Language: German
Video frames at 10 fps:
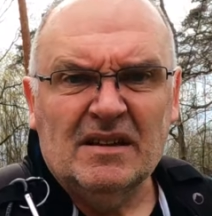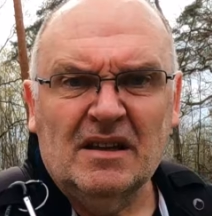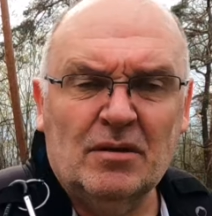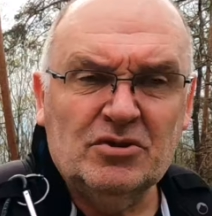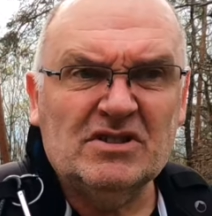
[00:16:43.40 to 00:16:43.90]

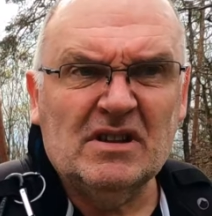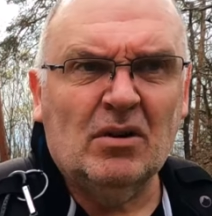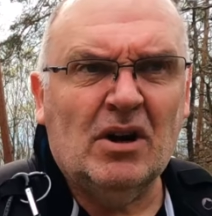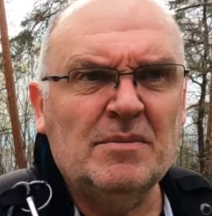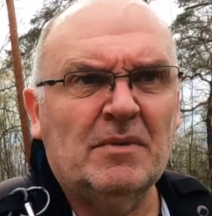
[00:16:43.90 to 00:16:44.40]
Den habe ich jetzt dann
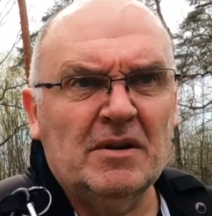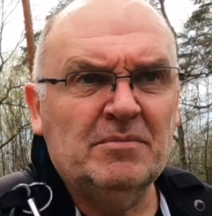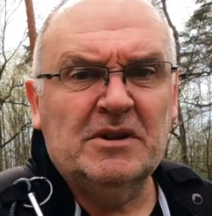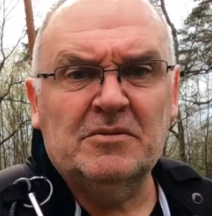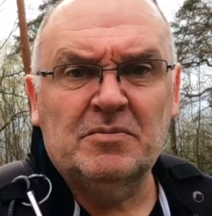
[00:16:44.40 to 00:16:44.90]
noch einmal
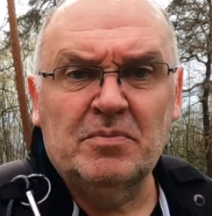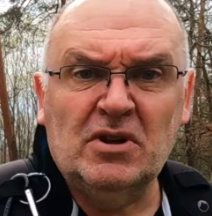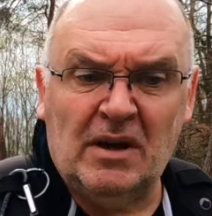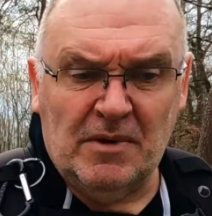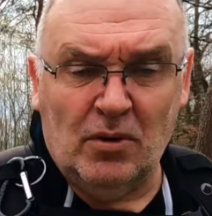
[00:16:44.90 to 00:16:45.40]
mit,
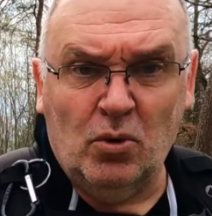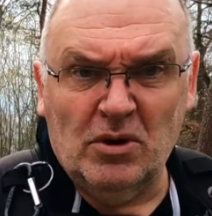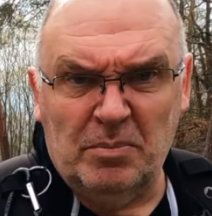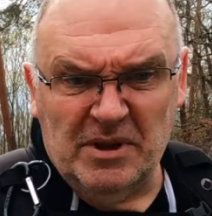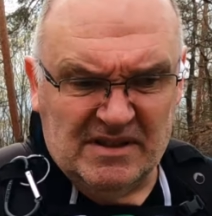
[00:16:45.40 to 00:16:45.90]
einmal
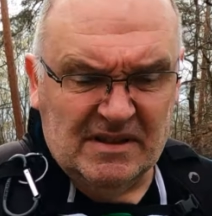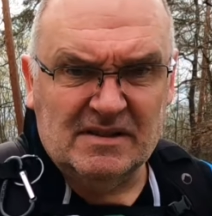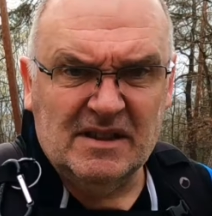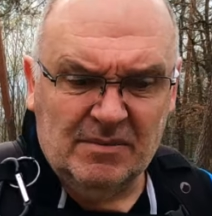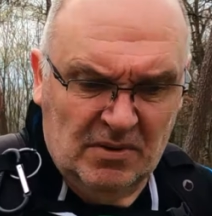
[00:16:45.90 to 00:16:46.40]
ohne
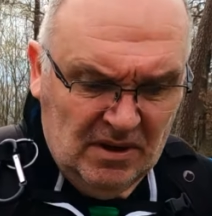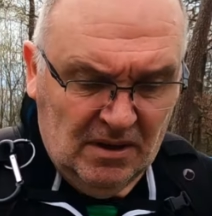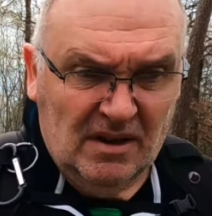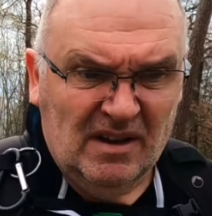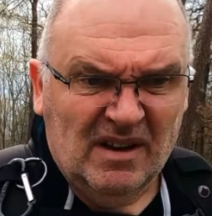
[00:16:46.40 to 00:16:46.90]
Blitzsystem
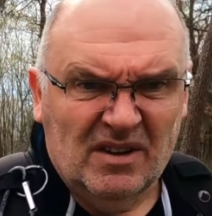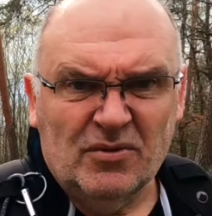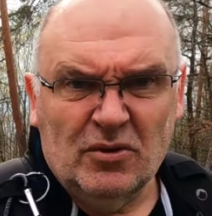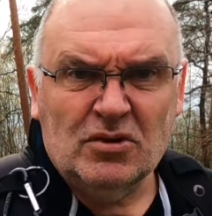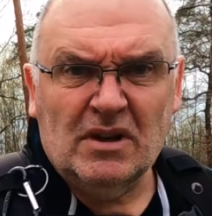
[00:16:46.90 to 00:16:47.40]

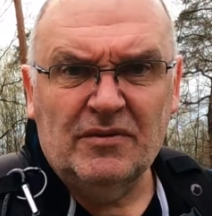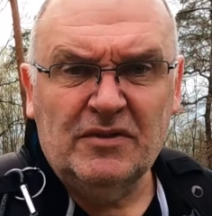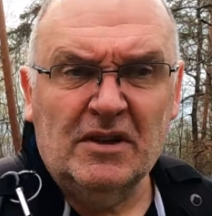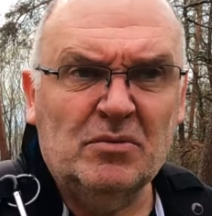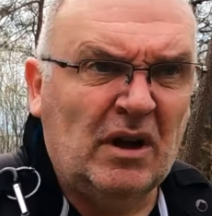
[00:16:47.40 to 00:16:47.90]

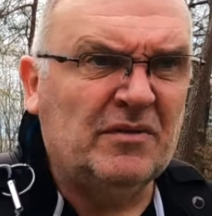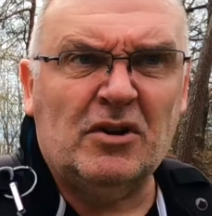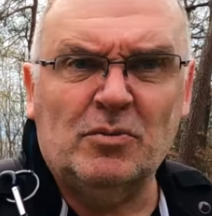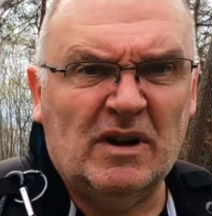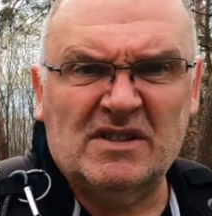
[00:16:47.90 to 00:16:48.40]
fotografiert, um
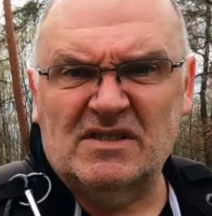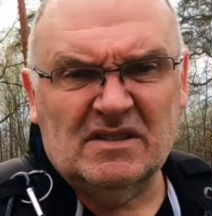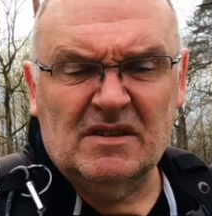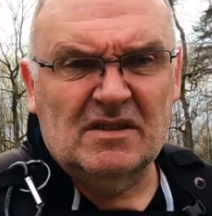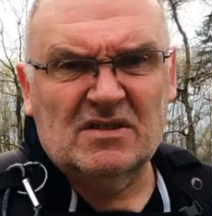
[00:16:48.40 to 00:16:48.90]
einfach nochmal
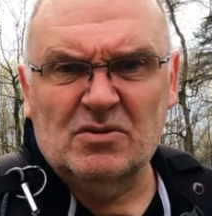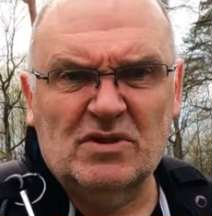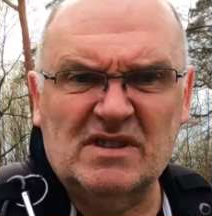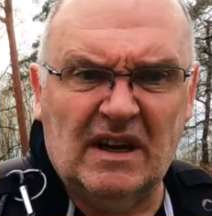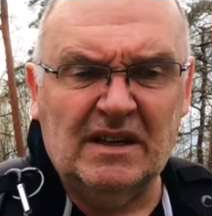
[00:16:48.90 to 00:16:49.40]
zu
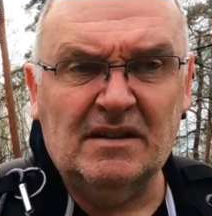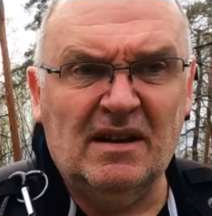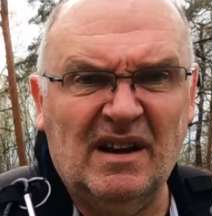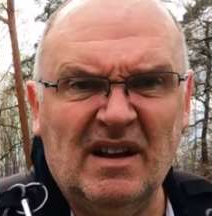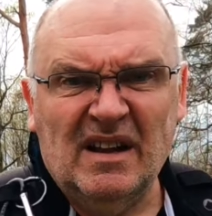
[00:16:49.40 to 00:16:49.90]

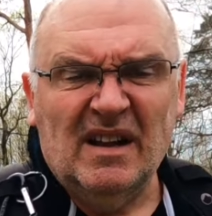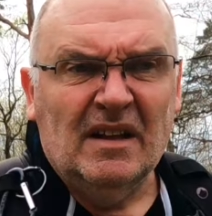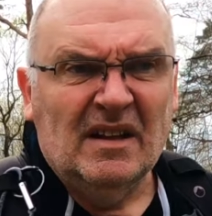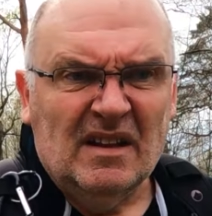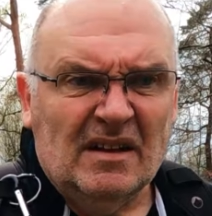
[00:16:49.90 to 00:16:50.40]
zeigen,
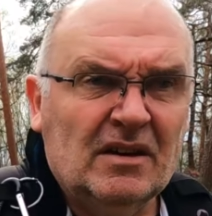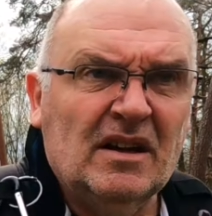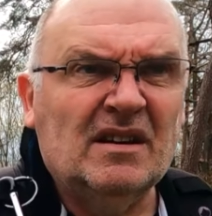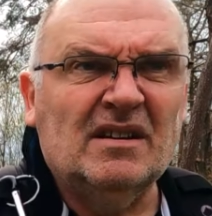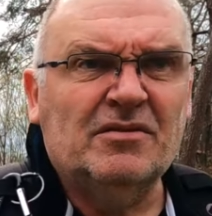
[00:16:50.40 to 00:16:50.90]

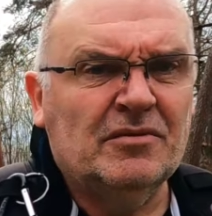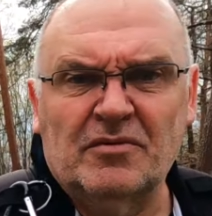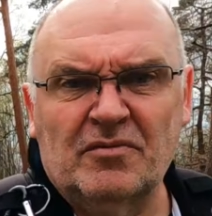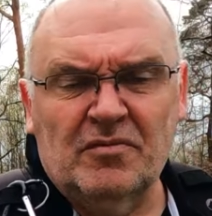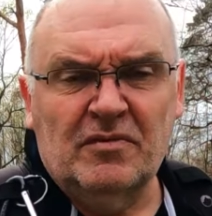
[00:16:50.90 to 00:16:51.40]
äh,
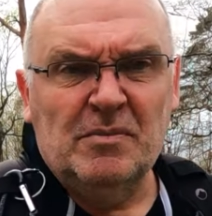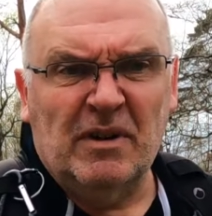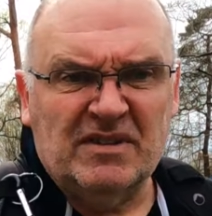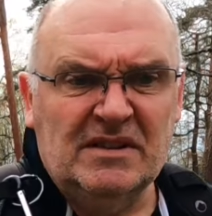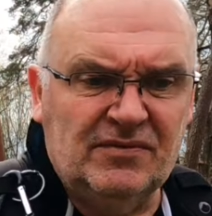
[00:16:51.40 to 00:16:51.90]
wie
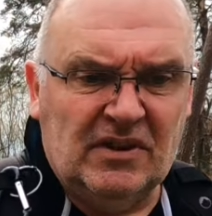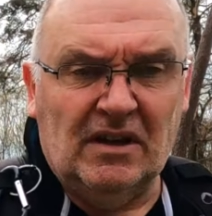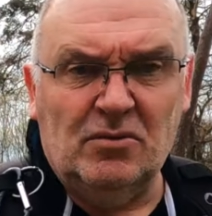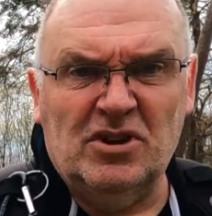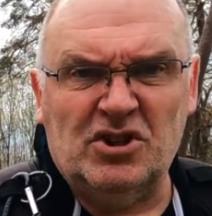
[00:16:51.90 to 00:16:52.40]
massiv
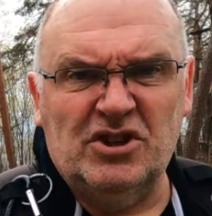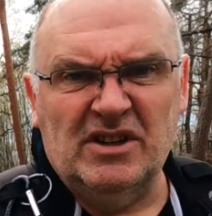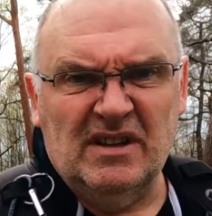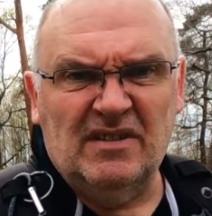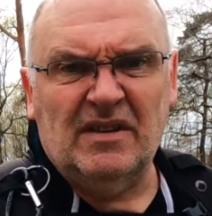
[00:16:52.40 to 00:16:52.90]
der
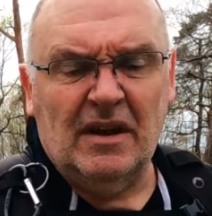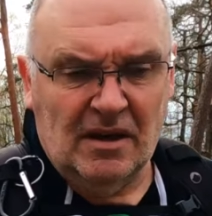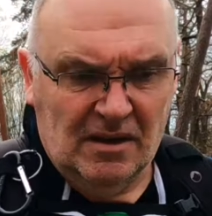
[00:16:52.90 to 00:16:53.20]
Unterschied ist.